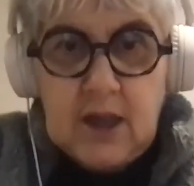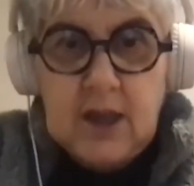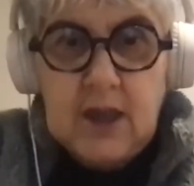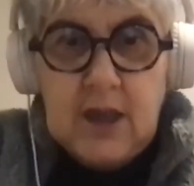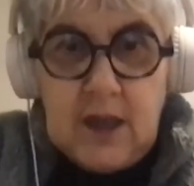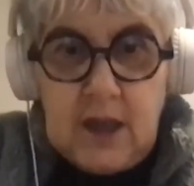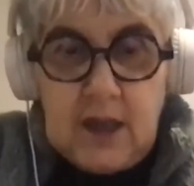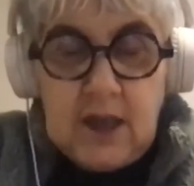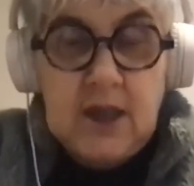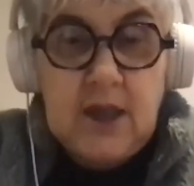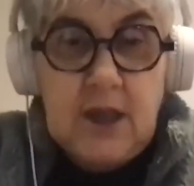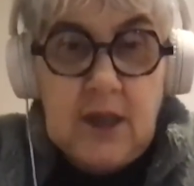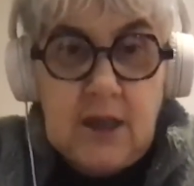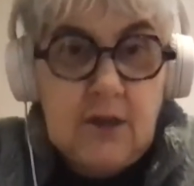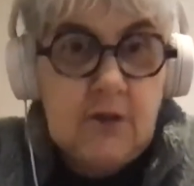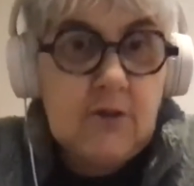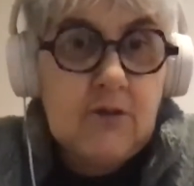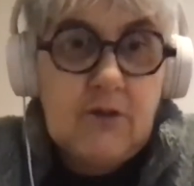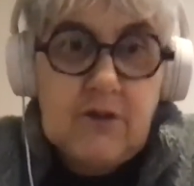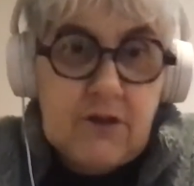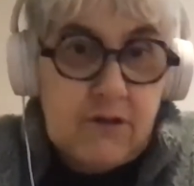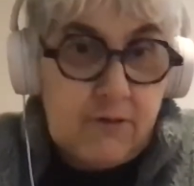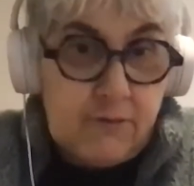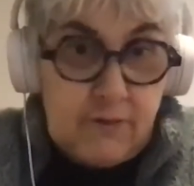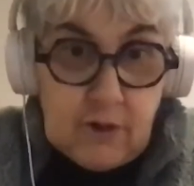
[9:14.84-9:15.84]
et
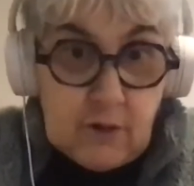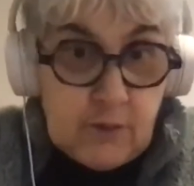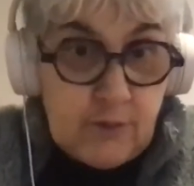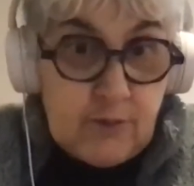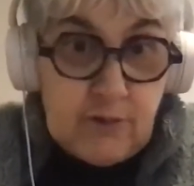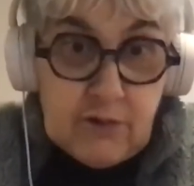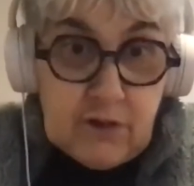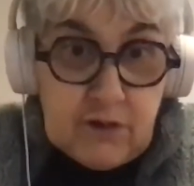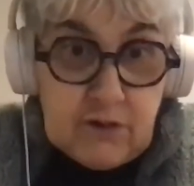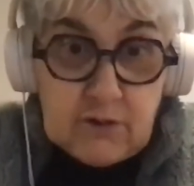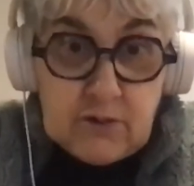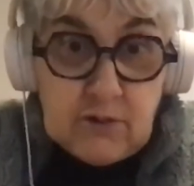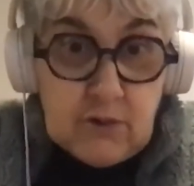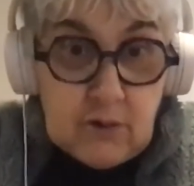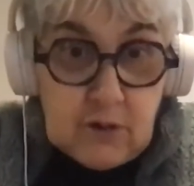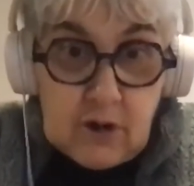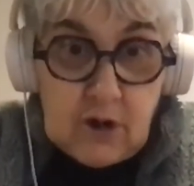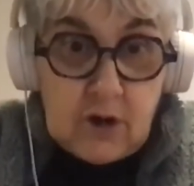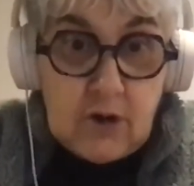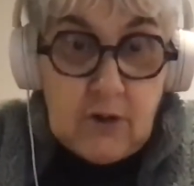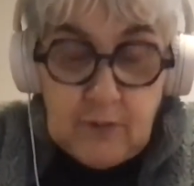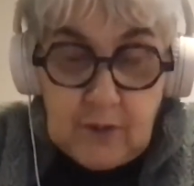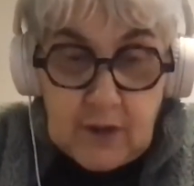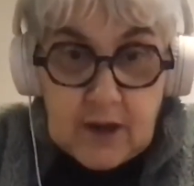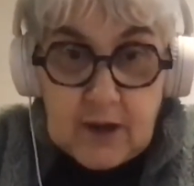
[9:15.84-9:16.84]
euh, ce vieux puceau de
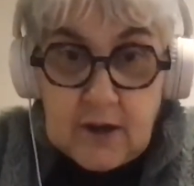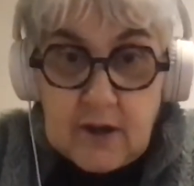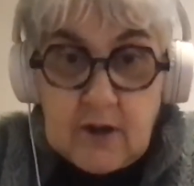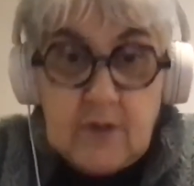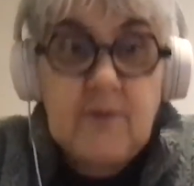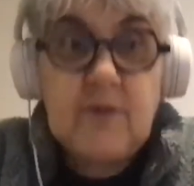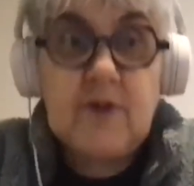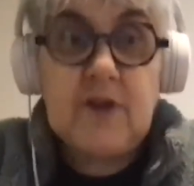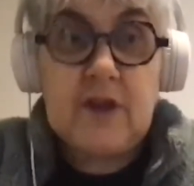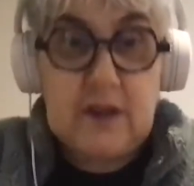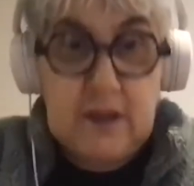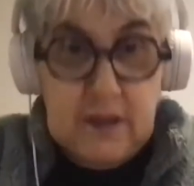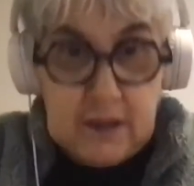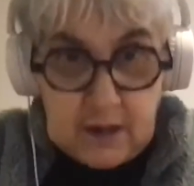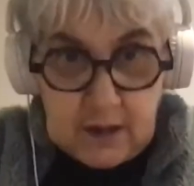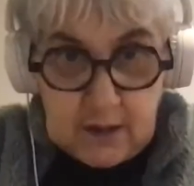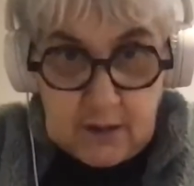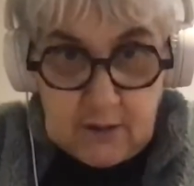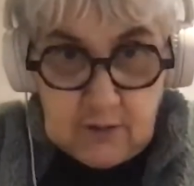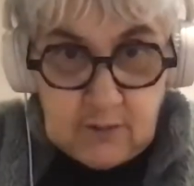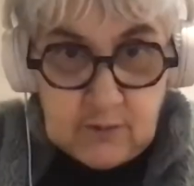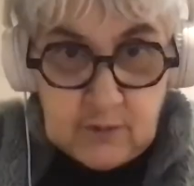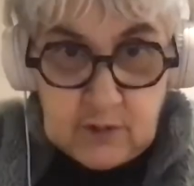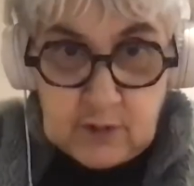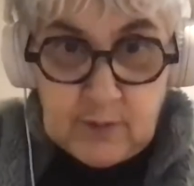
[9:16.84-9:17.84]
Kant, hein, comme
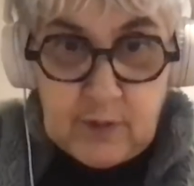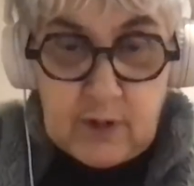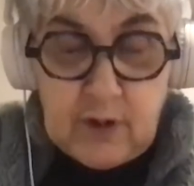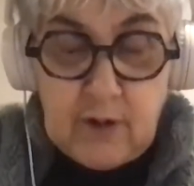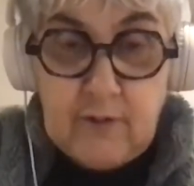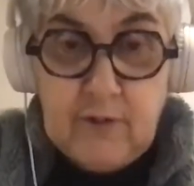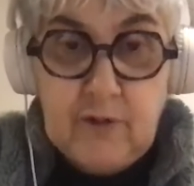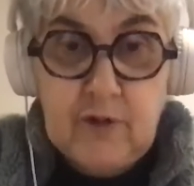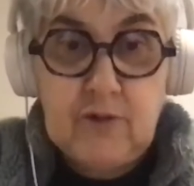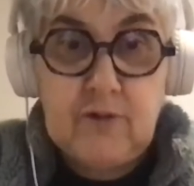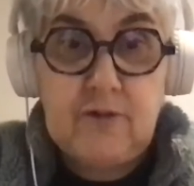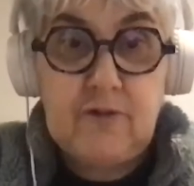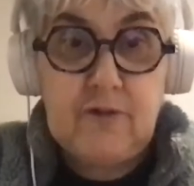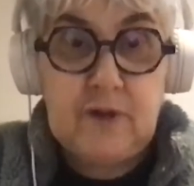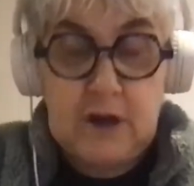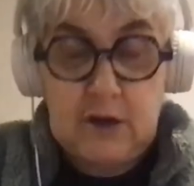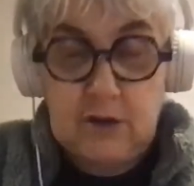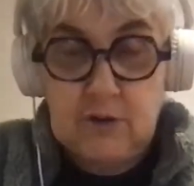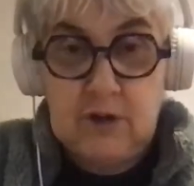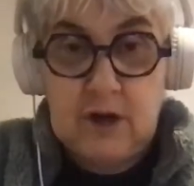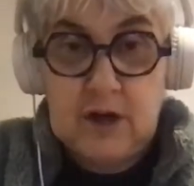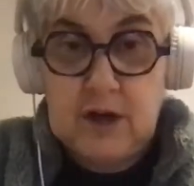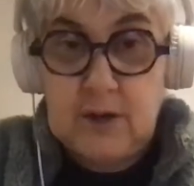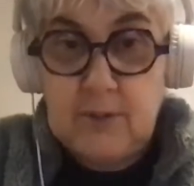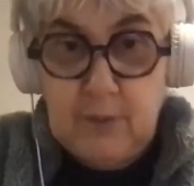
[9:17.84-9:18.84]
disait euh, mon prof de
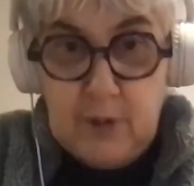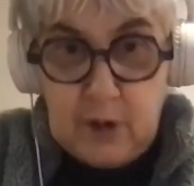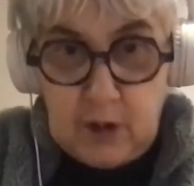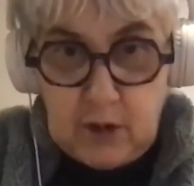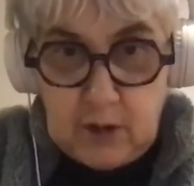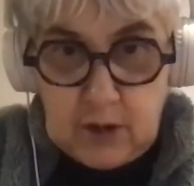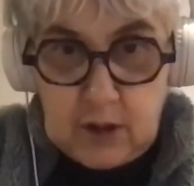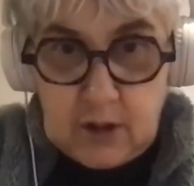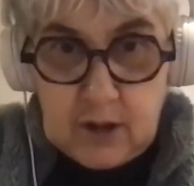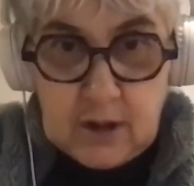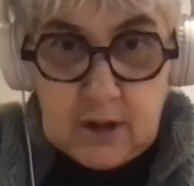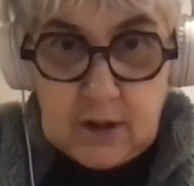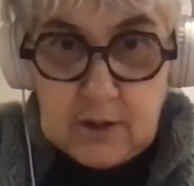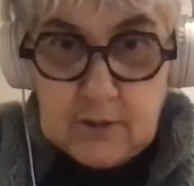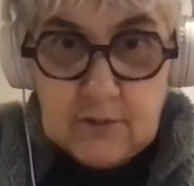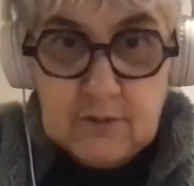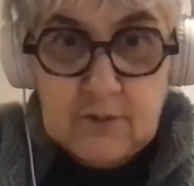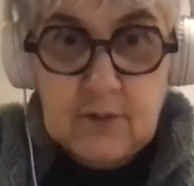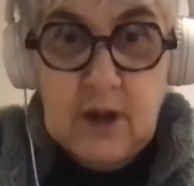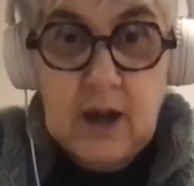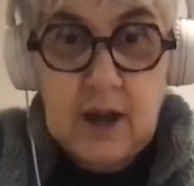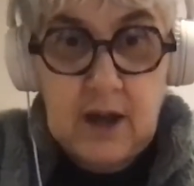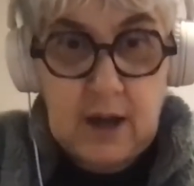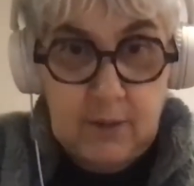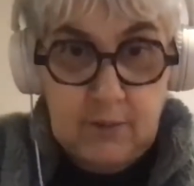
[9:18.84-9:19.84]
philo à l'époque, hein,
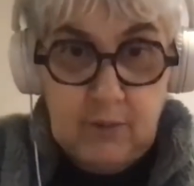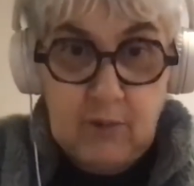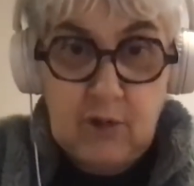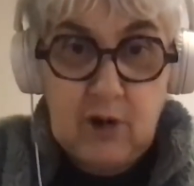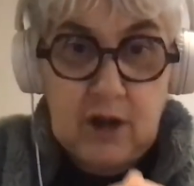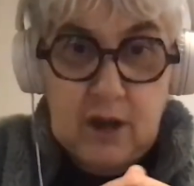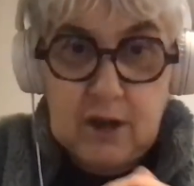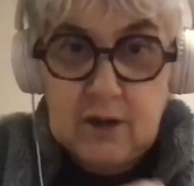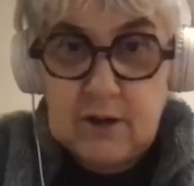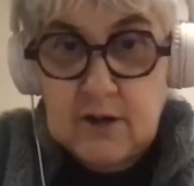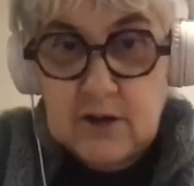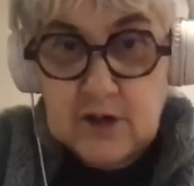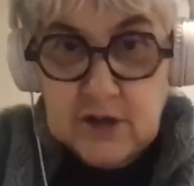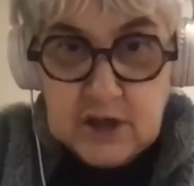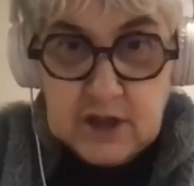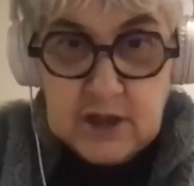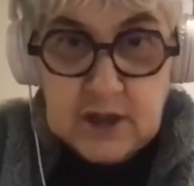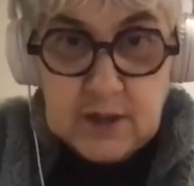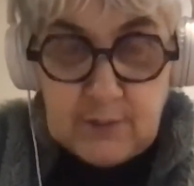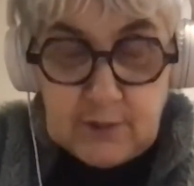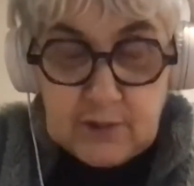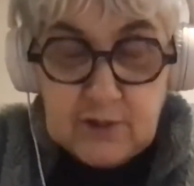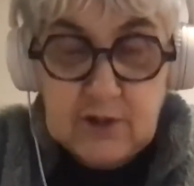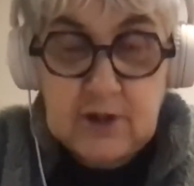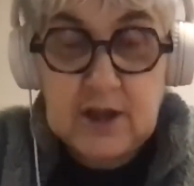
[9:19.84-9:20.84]
à moi quand
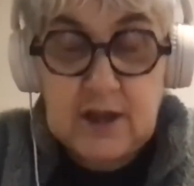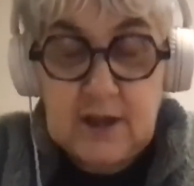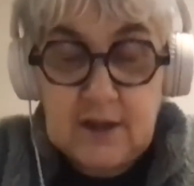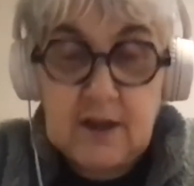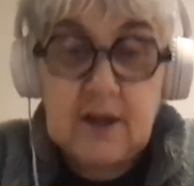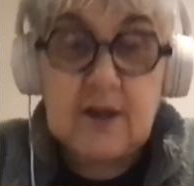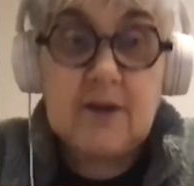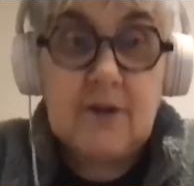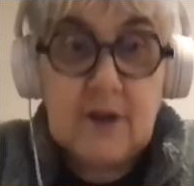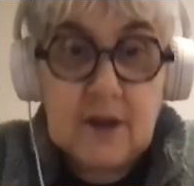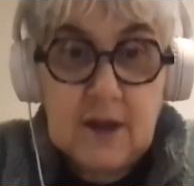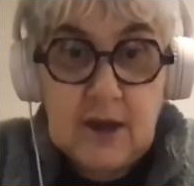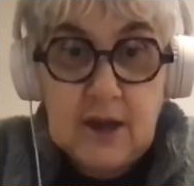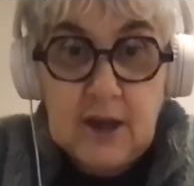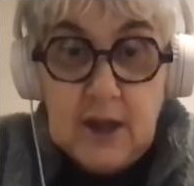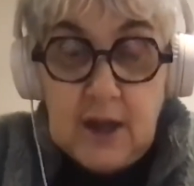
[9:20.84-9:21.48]
j'étais petite, hein,